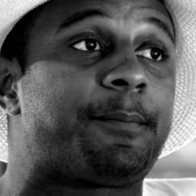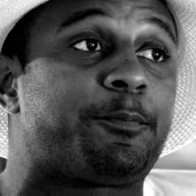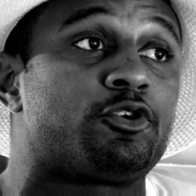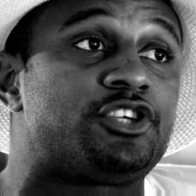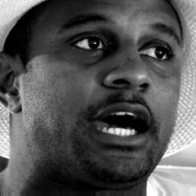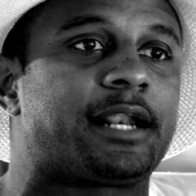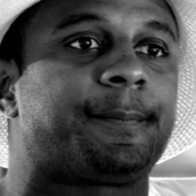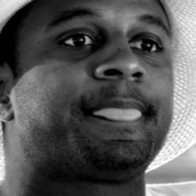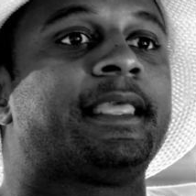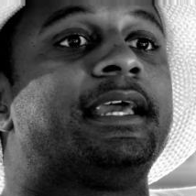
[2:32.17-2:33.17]

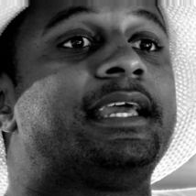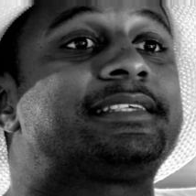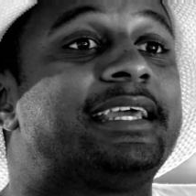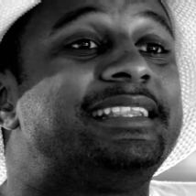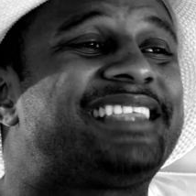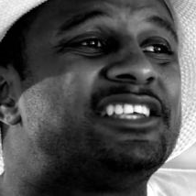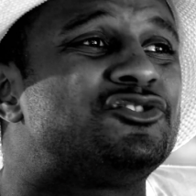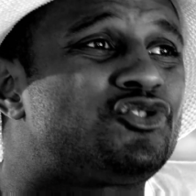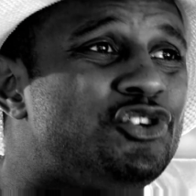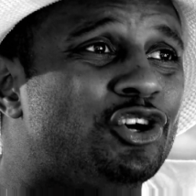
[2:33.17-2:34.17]
apoyar esa
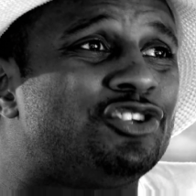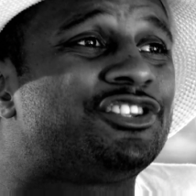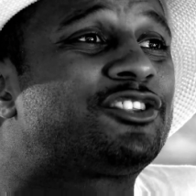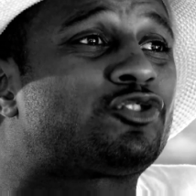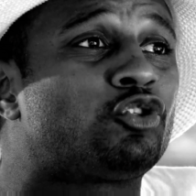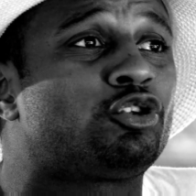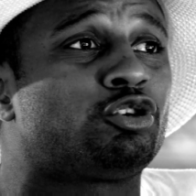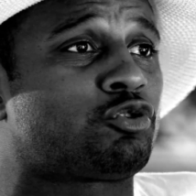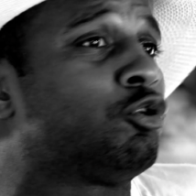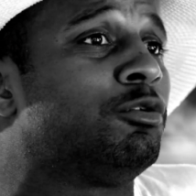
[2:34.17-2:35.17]
intención de todos
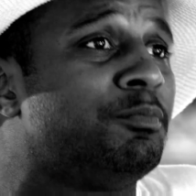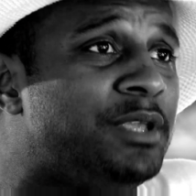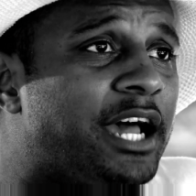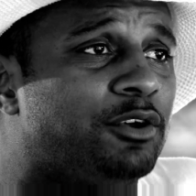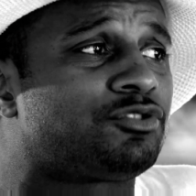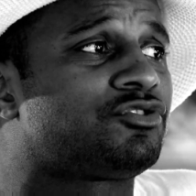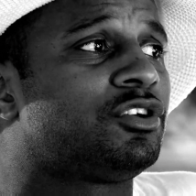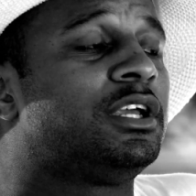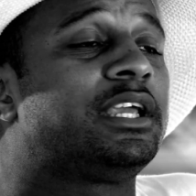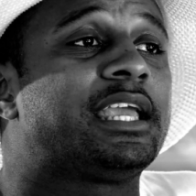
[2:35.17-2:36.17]
los colombianos
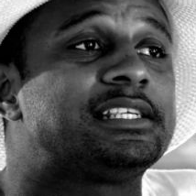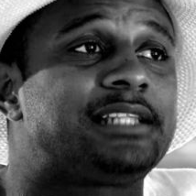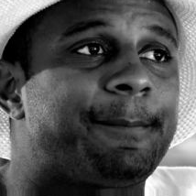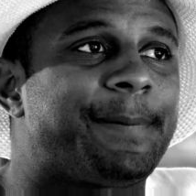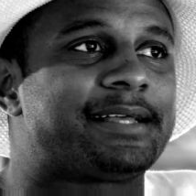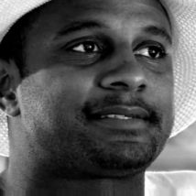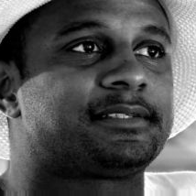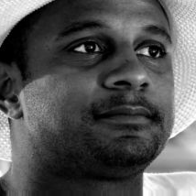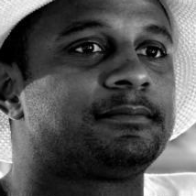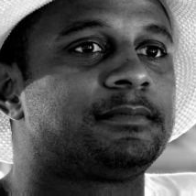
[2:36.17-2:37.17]
que es la paz.